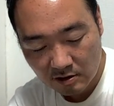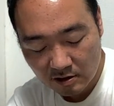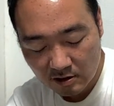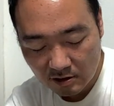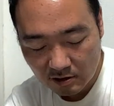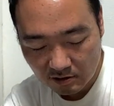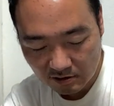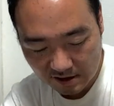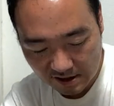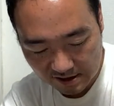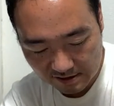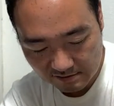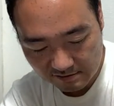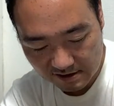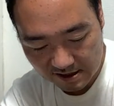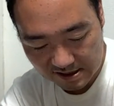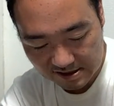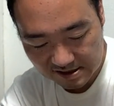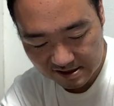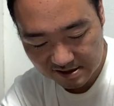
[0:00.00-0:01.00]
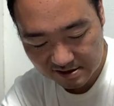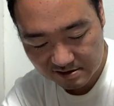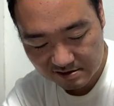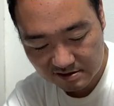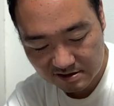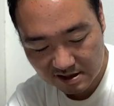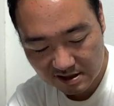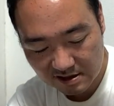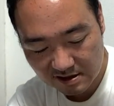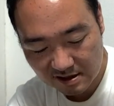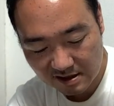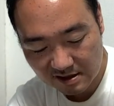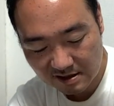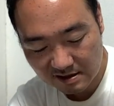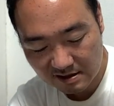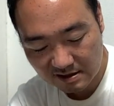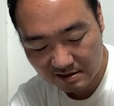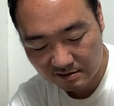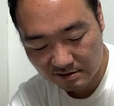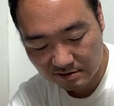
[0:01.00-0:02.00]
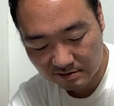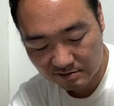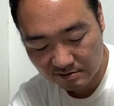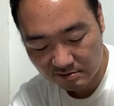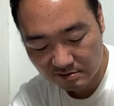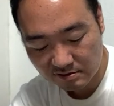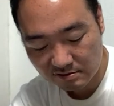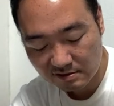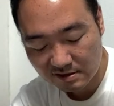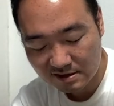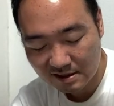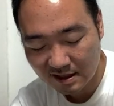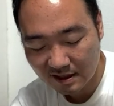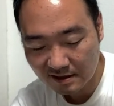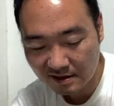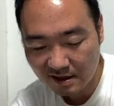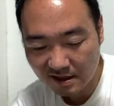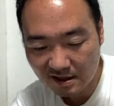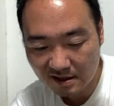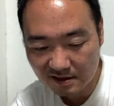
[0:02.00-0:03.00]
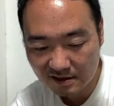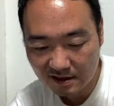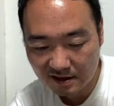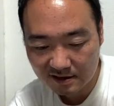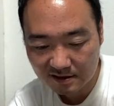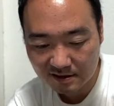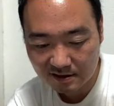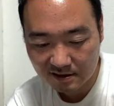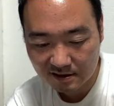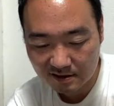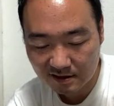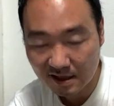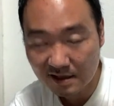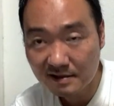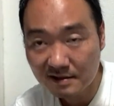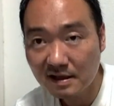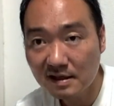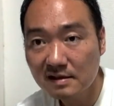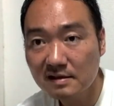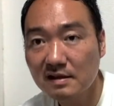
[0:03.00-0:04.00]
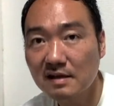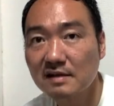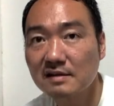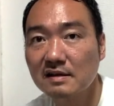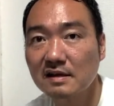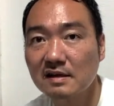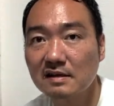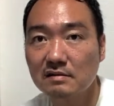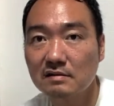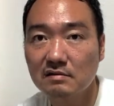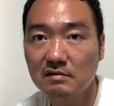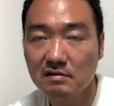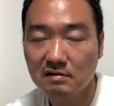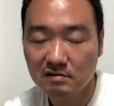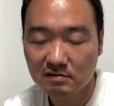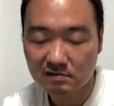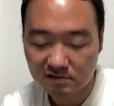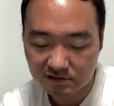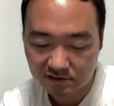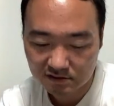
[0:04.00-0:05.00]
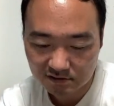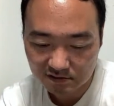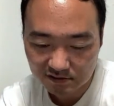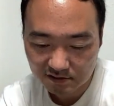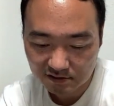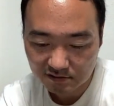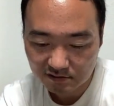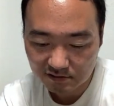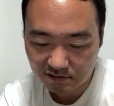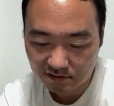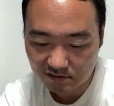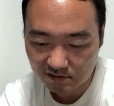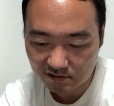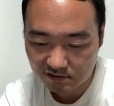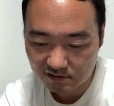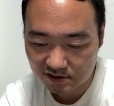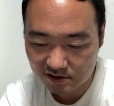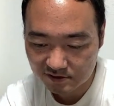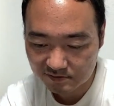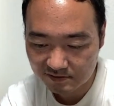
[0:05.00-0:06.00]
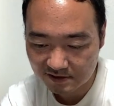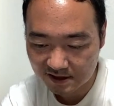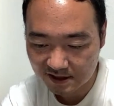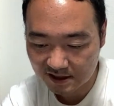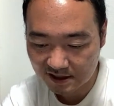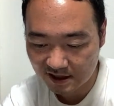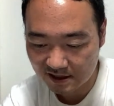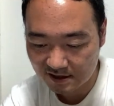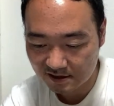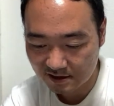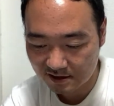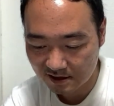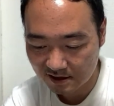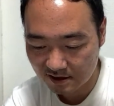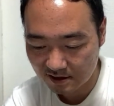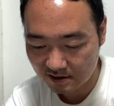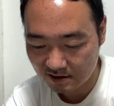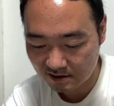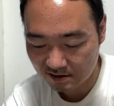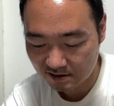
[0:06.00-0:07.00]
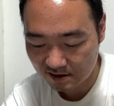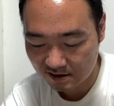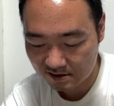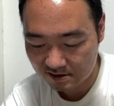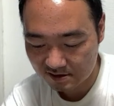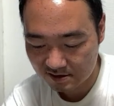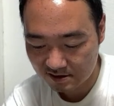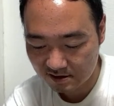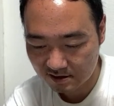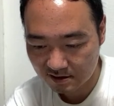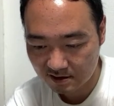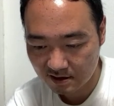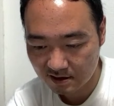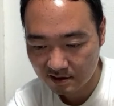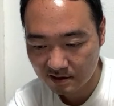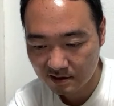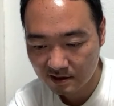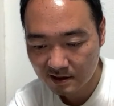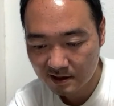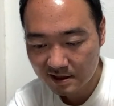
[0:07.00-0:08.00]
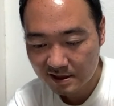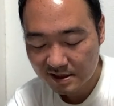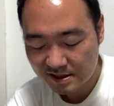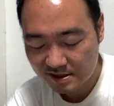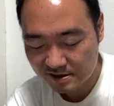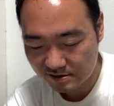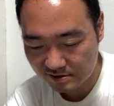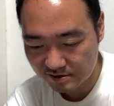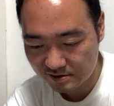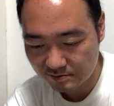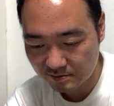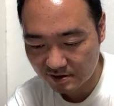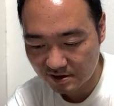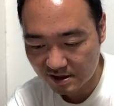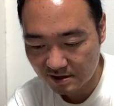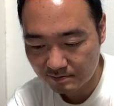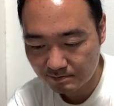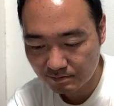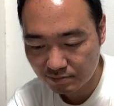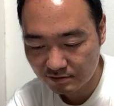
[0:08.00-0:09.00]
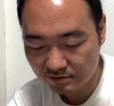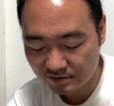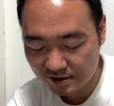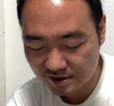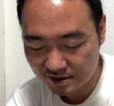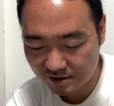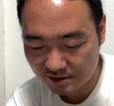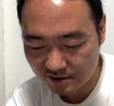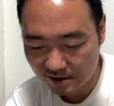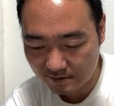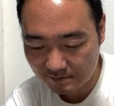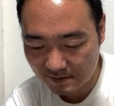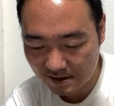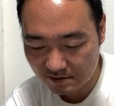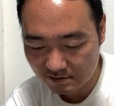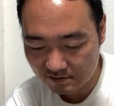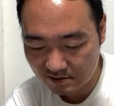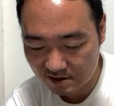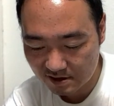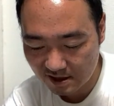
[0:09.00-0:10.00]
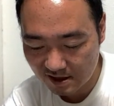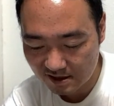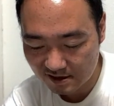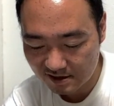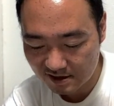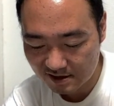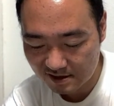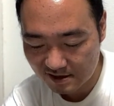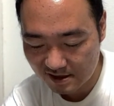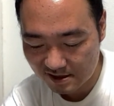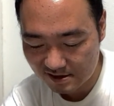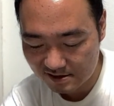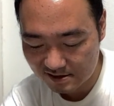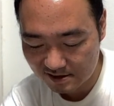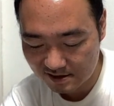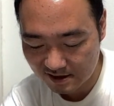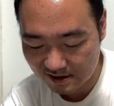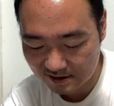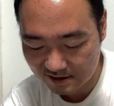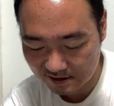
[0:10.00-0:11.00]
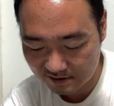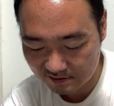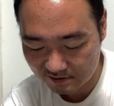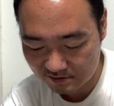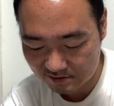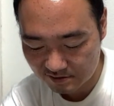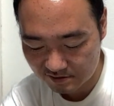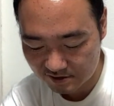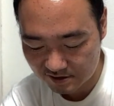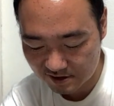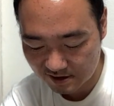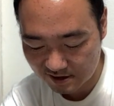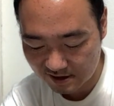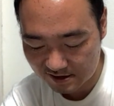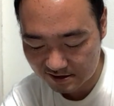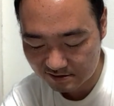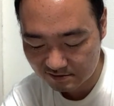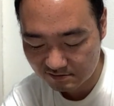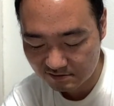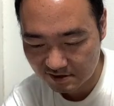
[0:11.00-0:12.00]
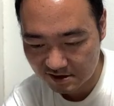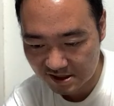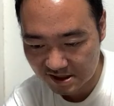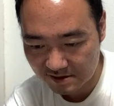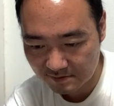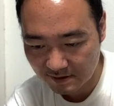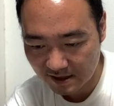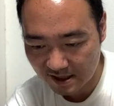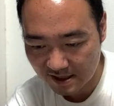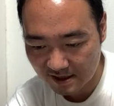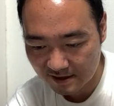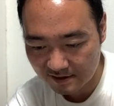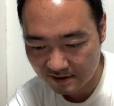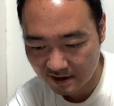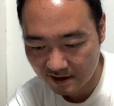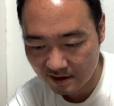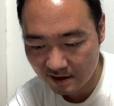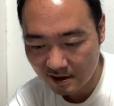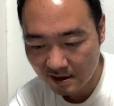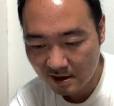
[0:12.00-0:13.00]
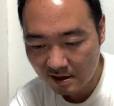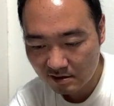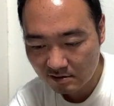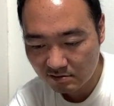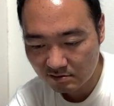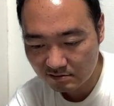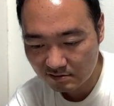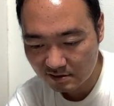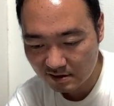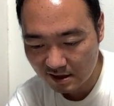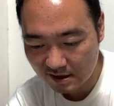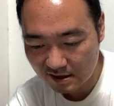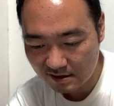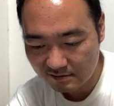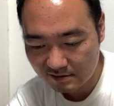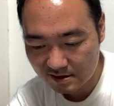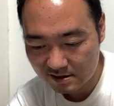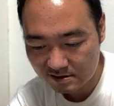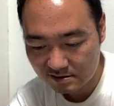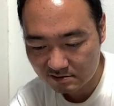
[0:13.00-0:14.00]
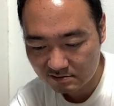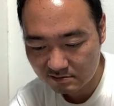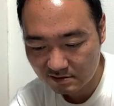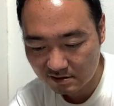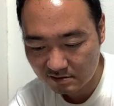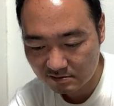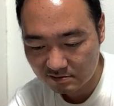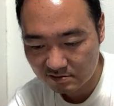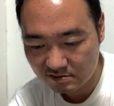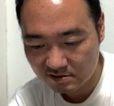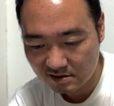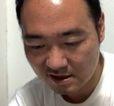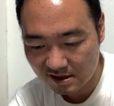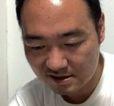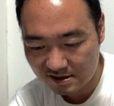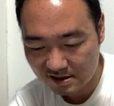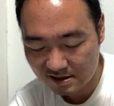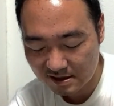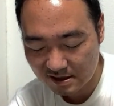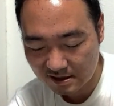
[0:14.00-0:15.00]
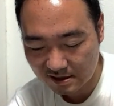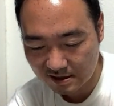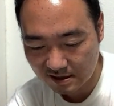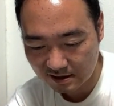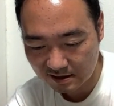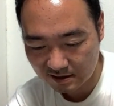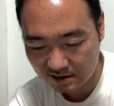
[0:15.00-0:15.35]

俺の83年間の努力は何なんだ何だったんだろうそういうことをつぶやいていらっしゃった。一つも日本っていうのは目を開いていないじゃないかとそして家族は縛られてこんなかわいそうなことないじゃないか